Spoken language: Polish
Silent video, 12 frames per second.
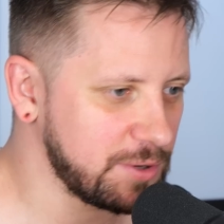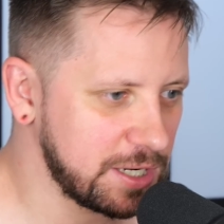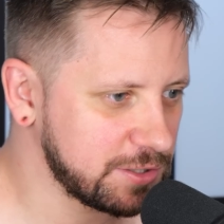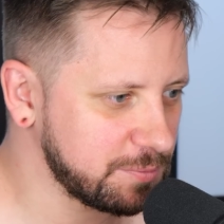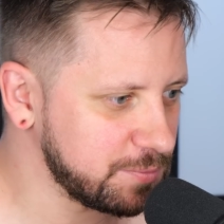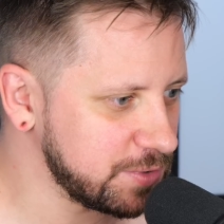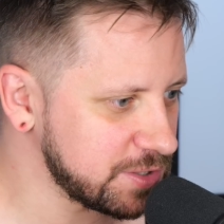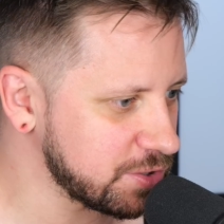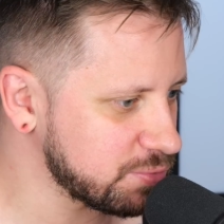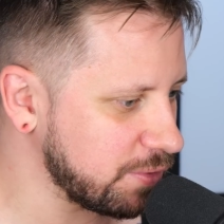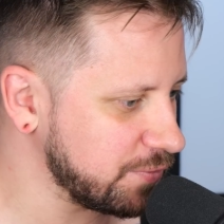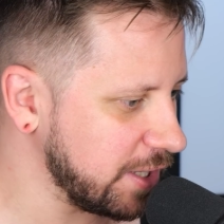ale to jest
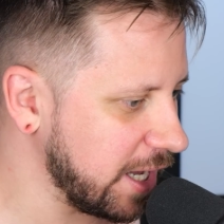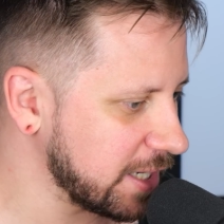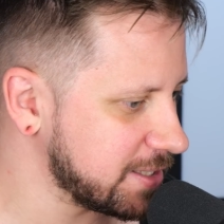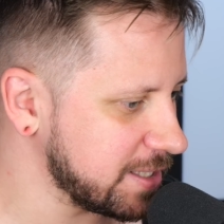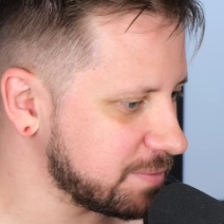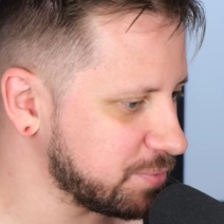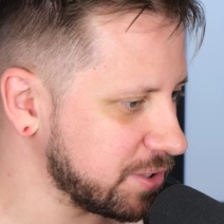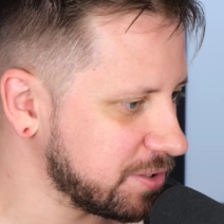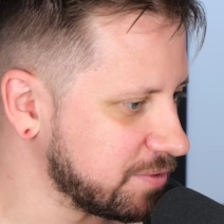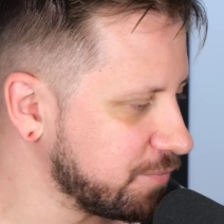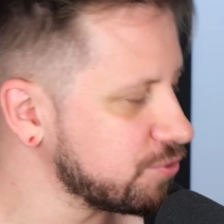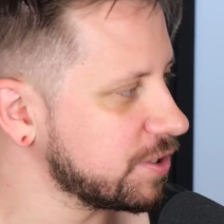dosłownie akcja sprzed
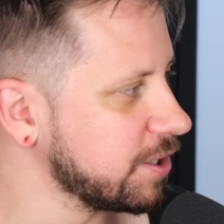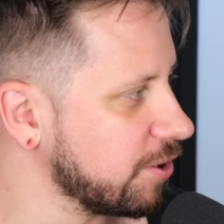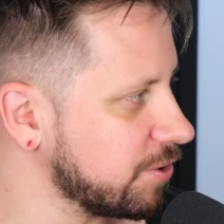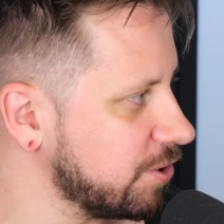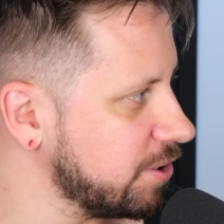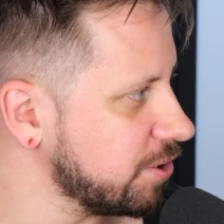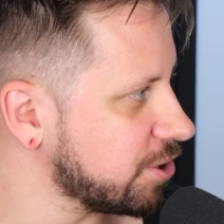dwóch tygodni, no.